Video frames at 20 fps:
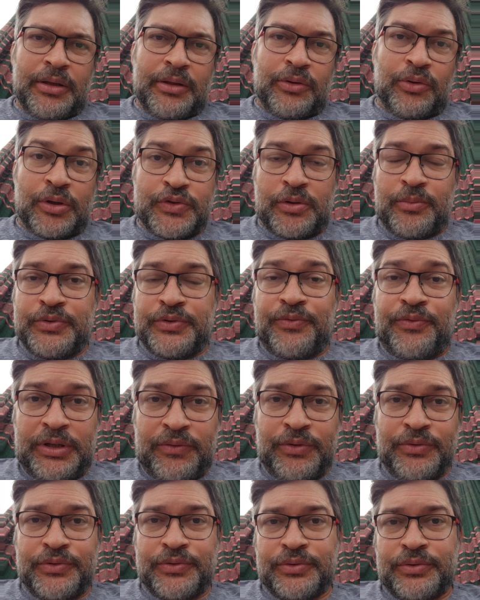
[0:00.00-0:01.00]
nós somos
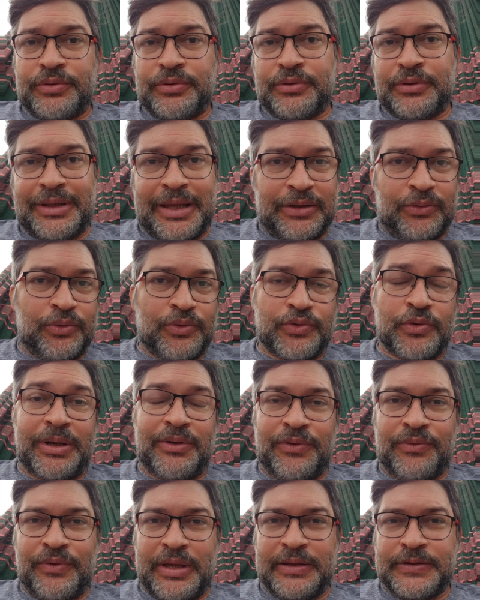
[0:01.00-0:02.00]
filhos, netos,
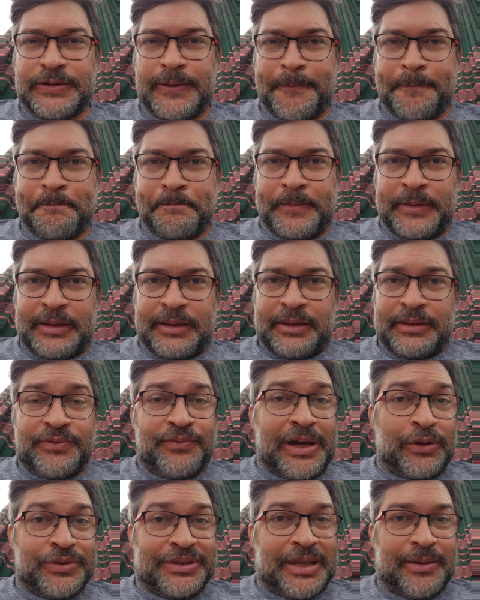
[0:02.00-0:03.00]
sobreviventes de
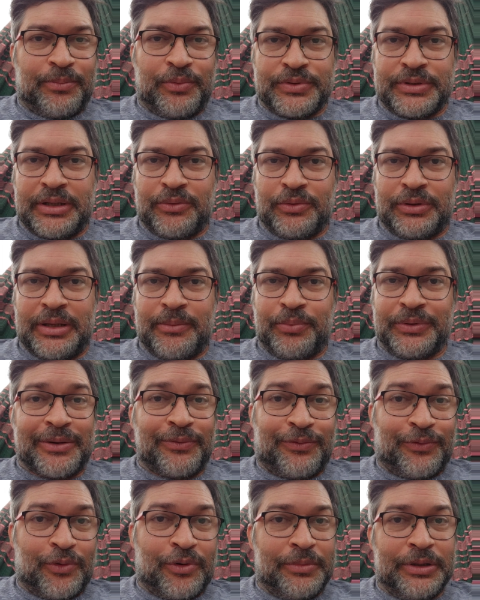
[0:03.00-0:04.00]
vários tempos, né, do tempo da
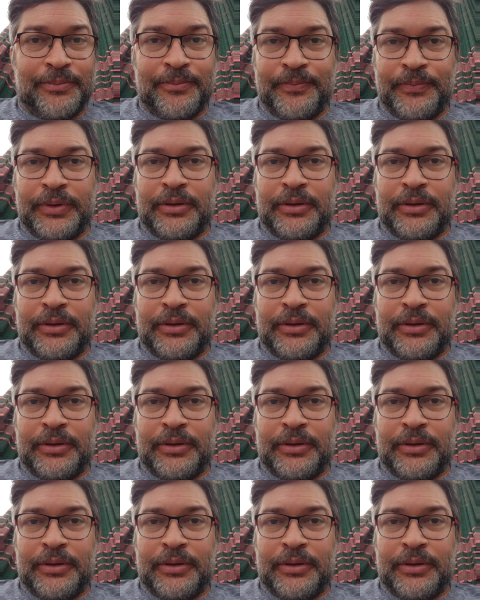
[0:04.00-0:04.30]
fome,